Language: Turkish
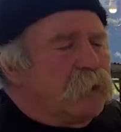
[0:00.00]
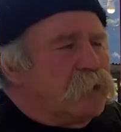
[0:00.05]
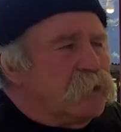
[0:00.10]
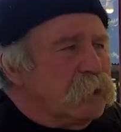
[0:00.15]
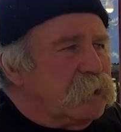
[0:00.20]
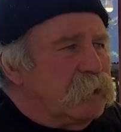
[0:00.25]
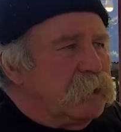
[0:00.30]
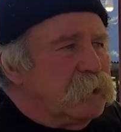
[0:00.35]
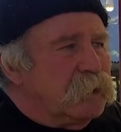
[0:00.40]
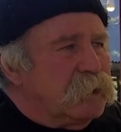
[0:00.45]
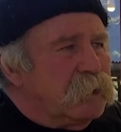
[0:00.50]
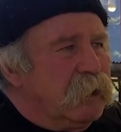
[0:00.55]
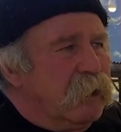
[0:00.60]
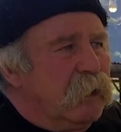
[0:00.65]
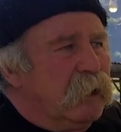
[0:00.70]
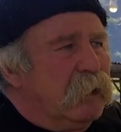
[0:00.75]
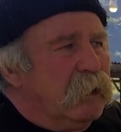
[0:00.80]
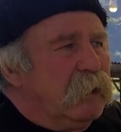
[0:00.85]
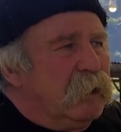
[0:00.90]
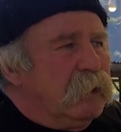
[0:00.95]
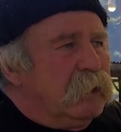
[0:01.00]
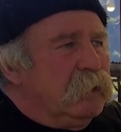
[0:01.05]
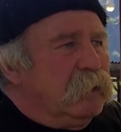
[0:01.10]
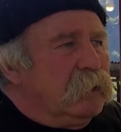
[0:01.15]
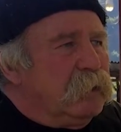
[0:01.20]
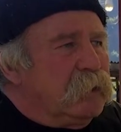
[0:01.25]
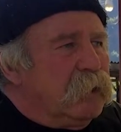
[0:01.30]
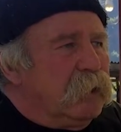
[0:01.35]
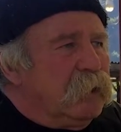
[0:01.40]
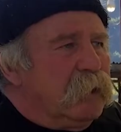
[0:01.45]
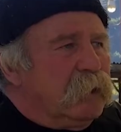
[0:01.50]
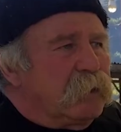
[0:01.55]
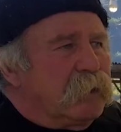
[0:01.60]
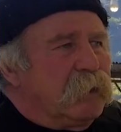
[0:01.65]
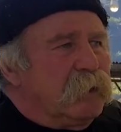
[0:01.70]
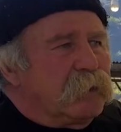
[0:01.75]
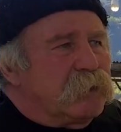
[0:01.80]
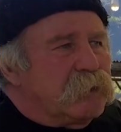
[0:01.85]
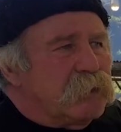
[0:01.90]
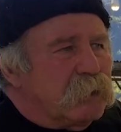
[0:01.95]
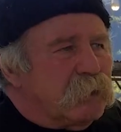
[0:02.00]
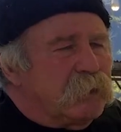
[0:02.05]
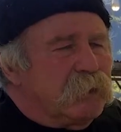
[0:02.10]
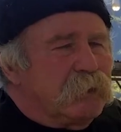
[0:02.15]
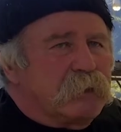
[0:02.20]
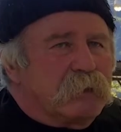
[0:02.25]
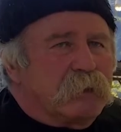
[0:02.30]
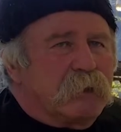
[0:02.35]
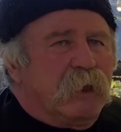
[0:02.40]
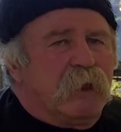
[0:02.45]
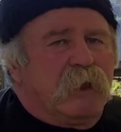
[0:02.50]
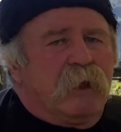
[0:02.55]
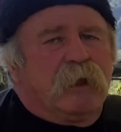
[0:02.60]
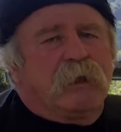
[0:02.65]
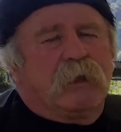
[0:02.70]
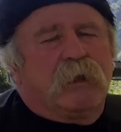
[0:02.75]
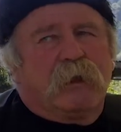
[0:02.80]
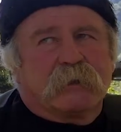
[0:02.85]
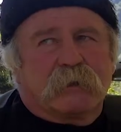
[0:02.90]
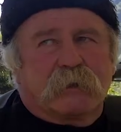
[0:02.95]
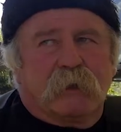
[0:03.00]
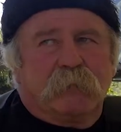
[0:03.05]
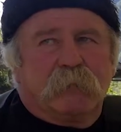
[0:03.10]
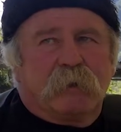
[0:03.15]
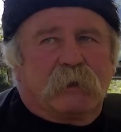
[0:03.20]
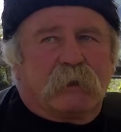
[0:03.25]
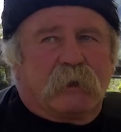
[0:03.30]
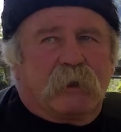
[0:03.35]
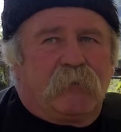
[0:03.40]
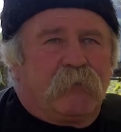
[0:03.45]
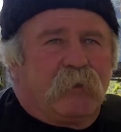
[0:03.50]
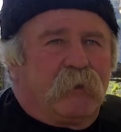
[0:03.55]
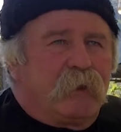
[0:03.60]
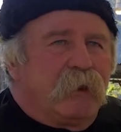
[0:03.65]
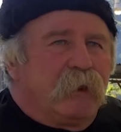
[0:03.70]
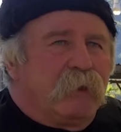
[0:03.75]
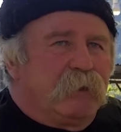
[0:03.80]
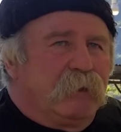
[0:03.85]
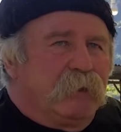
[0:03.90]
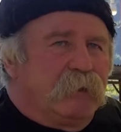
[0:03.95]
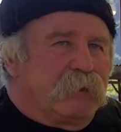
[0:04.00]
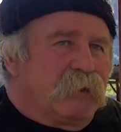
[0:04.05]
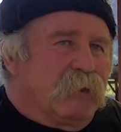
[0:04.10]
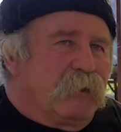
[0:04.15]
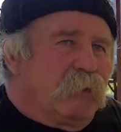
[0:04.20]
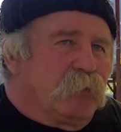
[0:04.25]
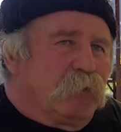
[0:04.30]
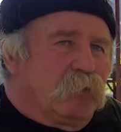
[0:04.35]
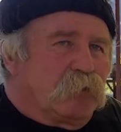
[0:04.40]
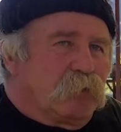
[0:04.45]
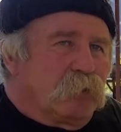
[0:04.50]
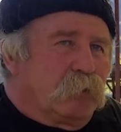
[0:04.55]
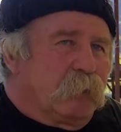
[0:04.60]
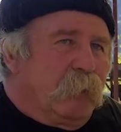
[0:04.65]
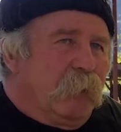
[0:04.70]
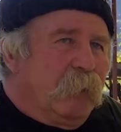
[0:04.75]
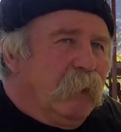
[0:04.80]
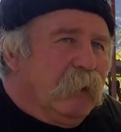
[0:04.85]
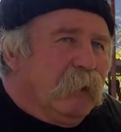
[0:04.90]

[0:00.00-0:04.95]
çıkınca, internetler çıkınca Allah'ın selameti kafana izene bozuldu.